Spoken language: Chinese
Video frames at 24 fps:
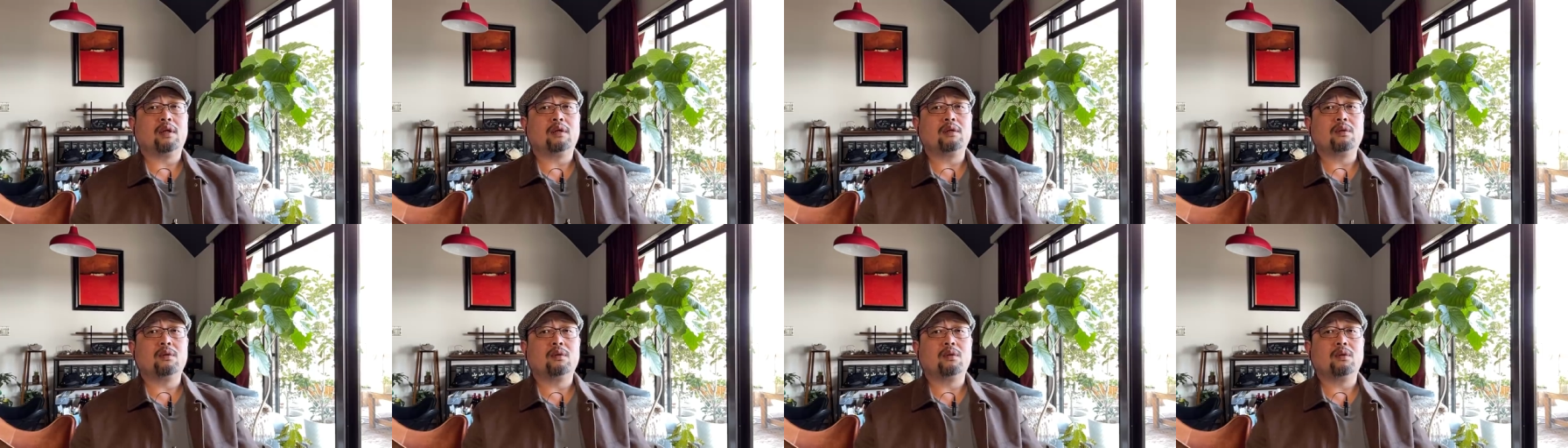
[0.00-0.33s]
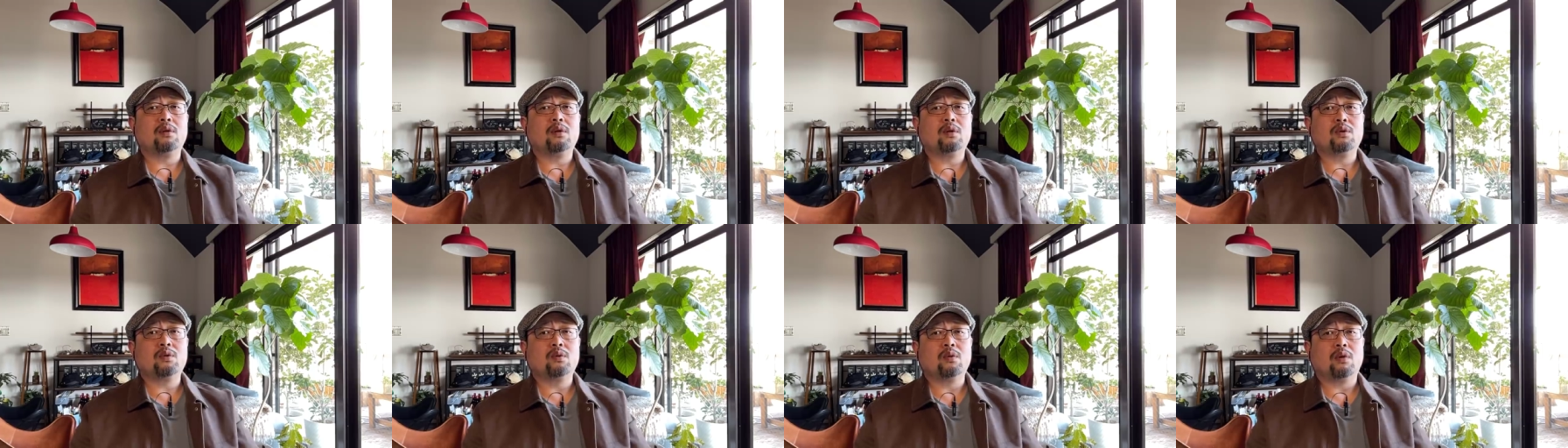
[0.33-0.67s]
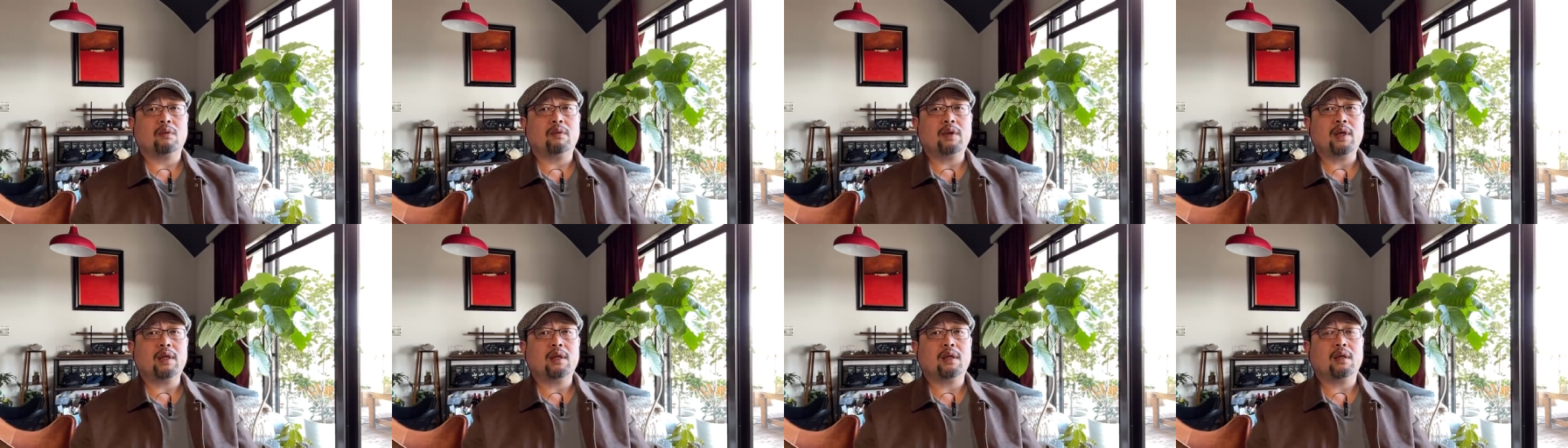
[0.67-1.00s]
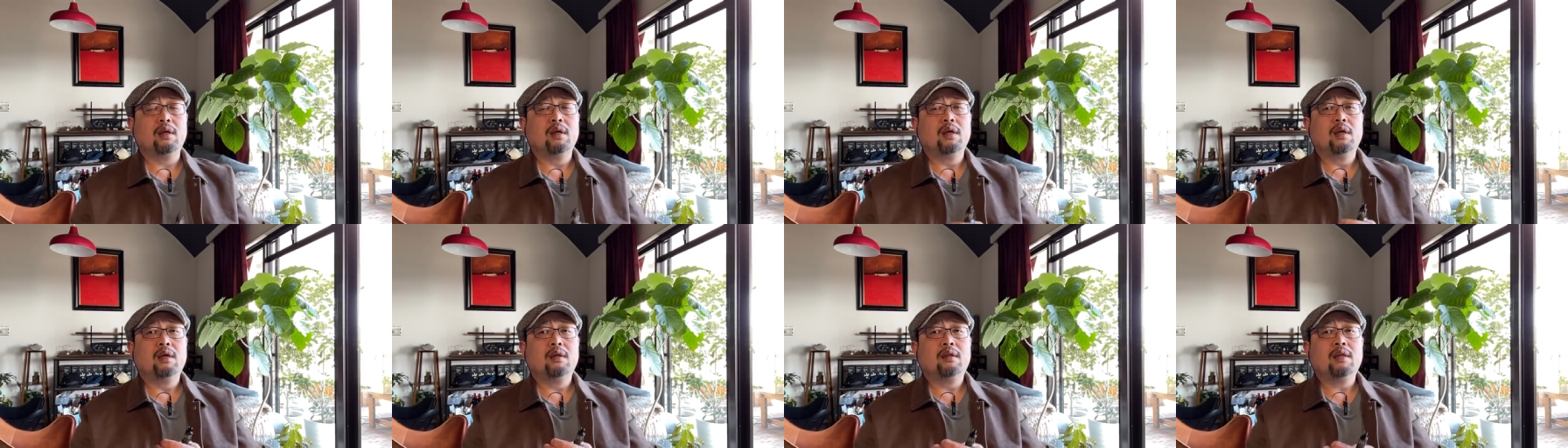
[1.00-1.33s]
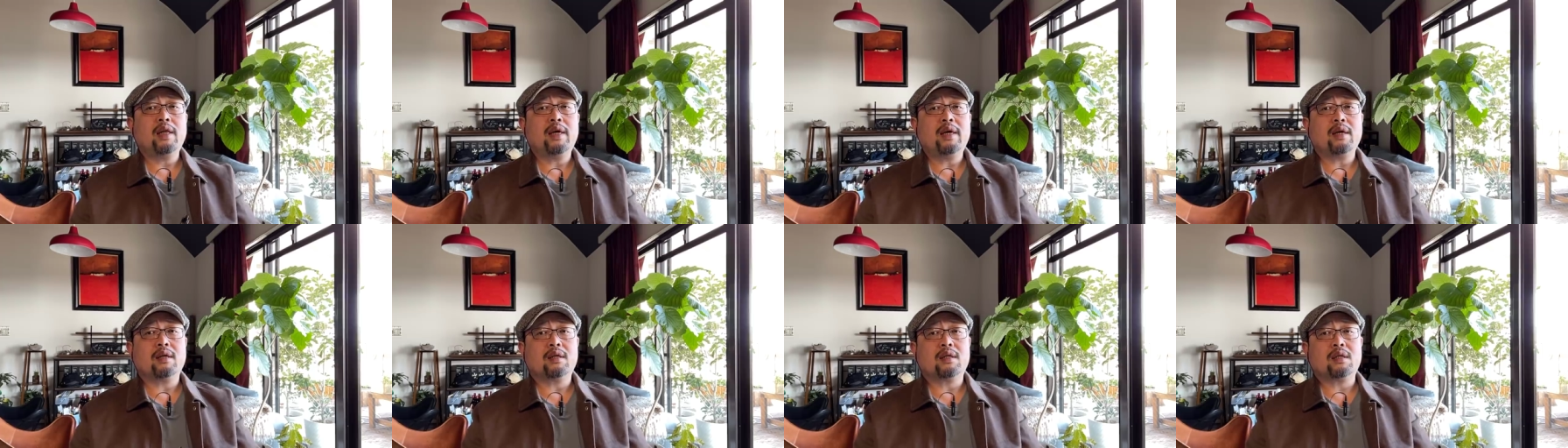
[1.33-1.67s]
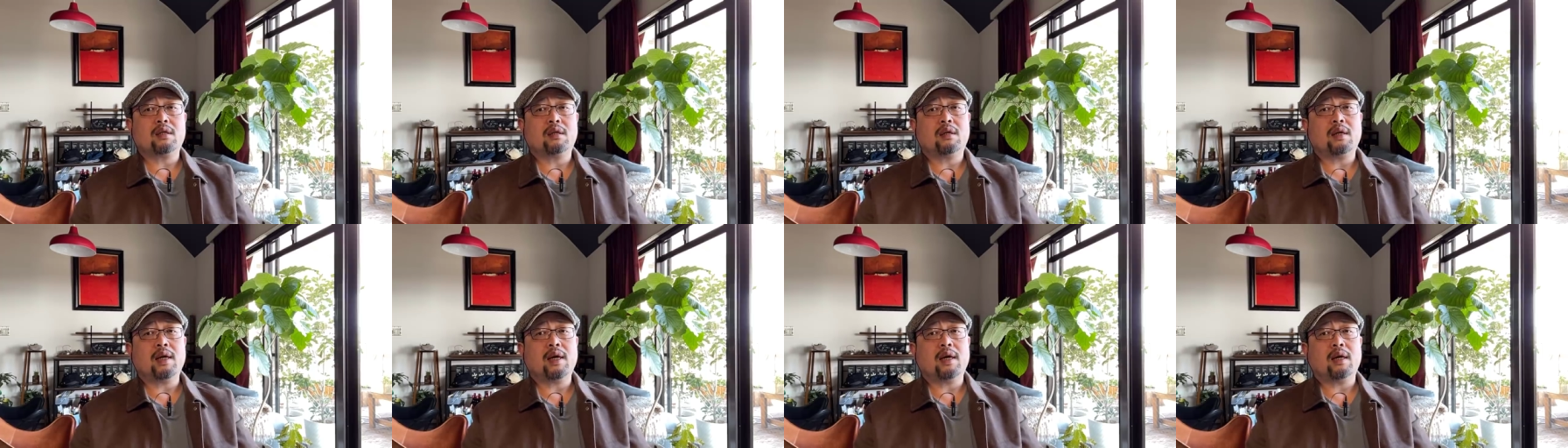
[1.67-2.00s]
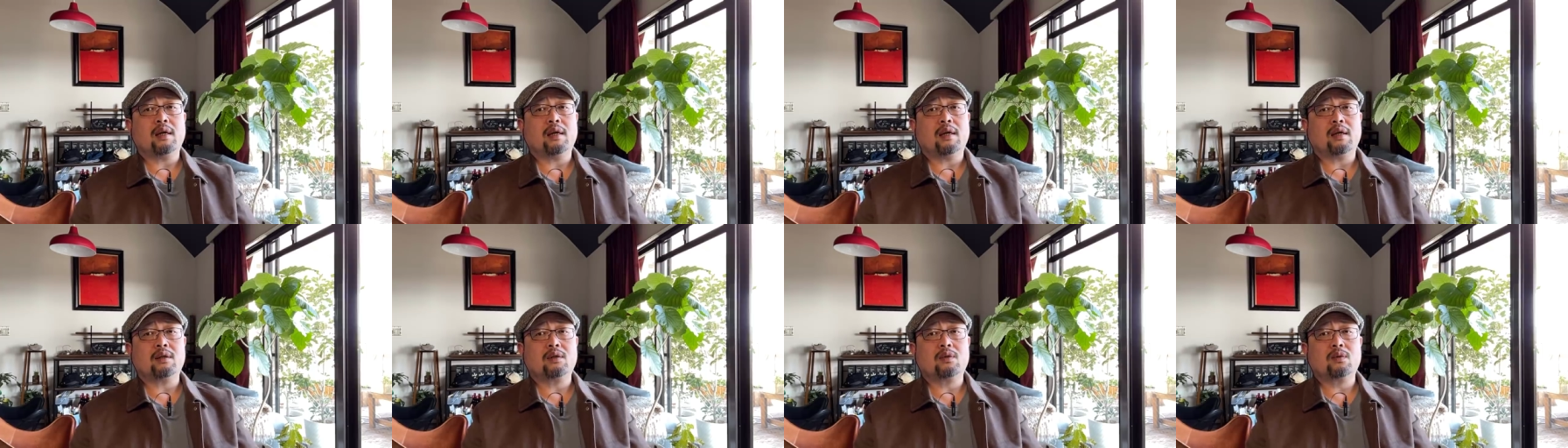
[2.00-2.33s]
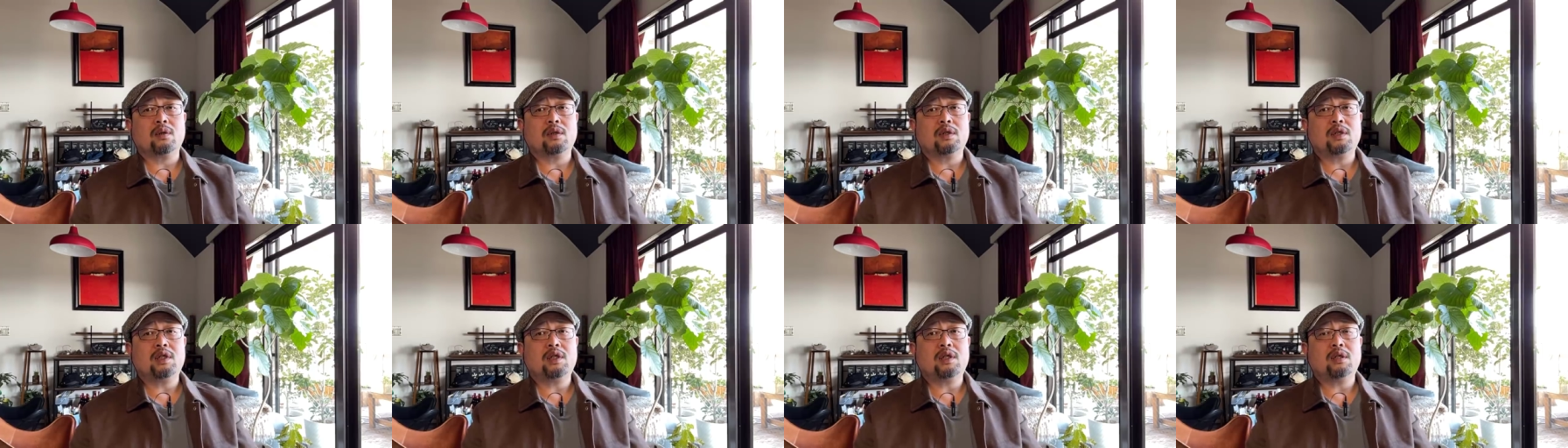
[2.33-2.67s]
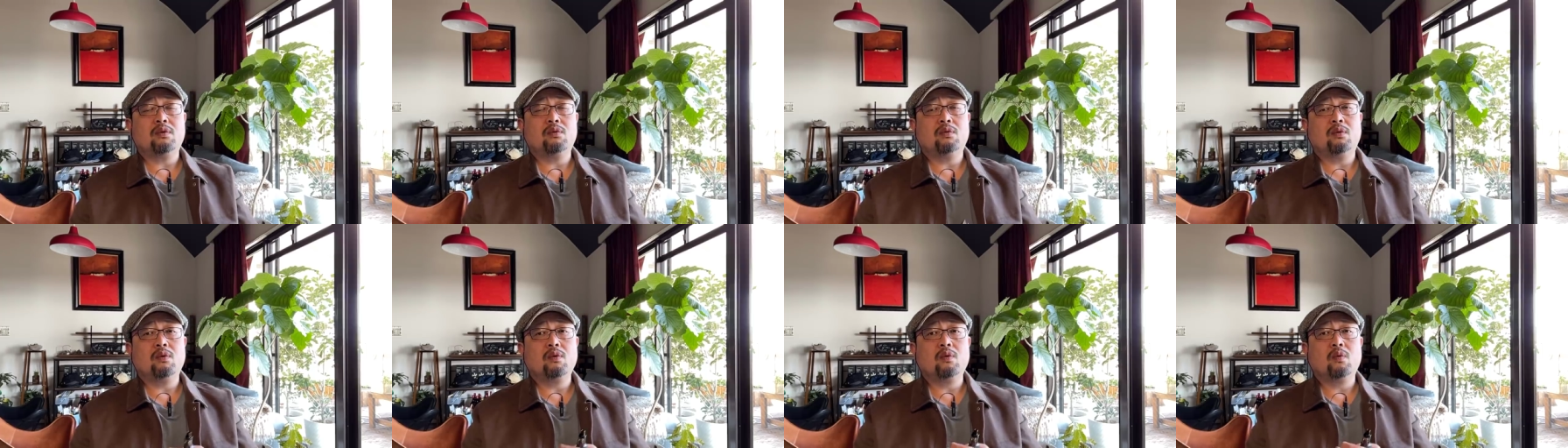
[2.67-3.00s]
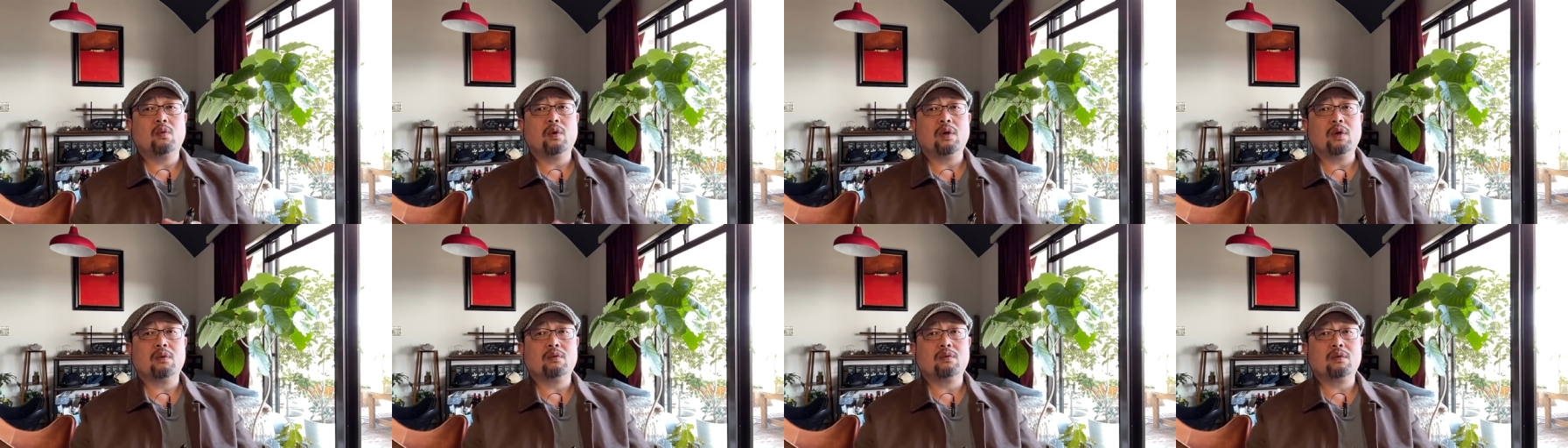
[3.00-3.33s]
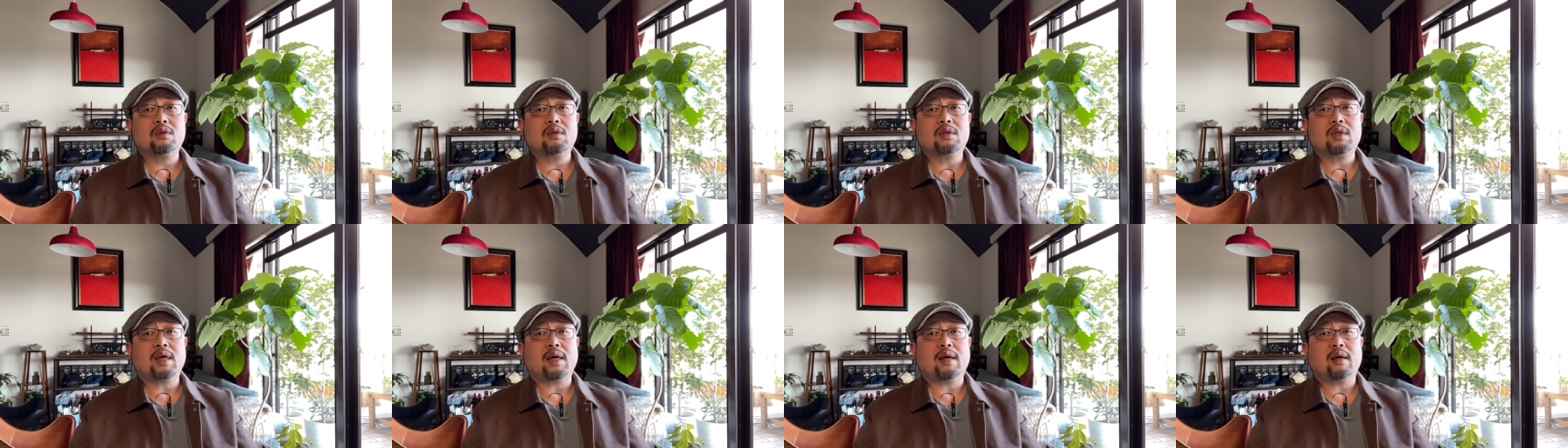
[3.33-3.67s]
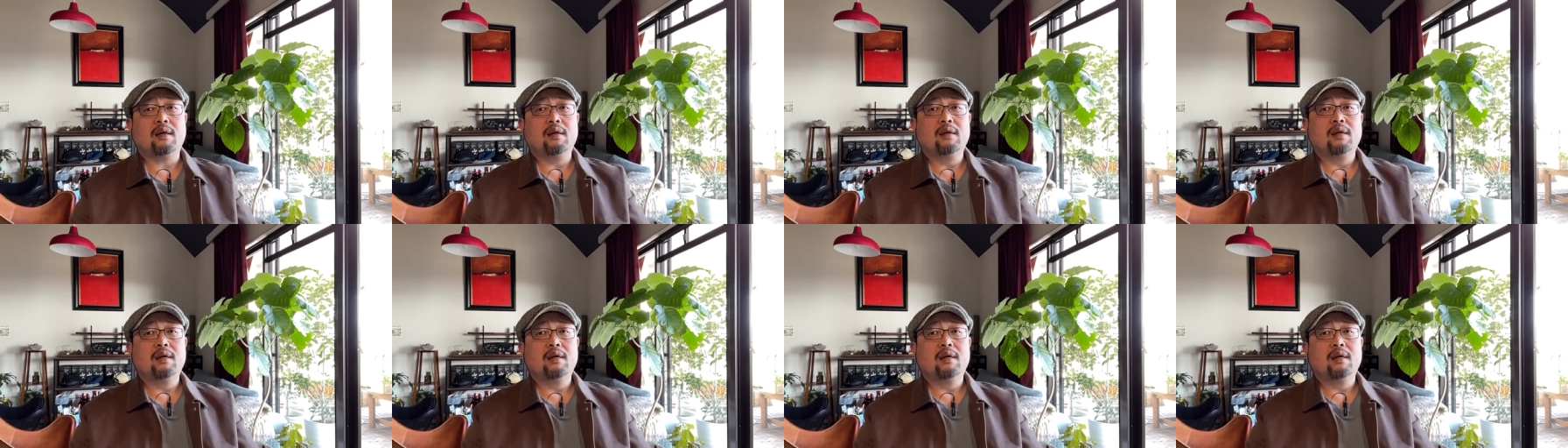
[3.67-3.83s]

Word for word: 就是说所谓的那个时代啊，说侵吞国有资产。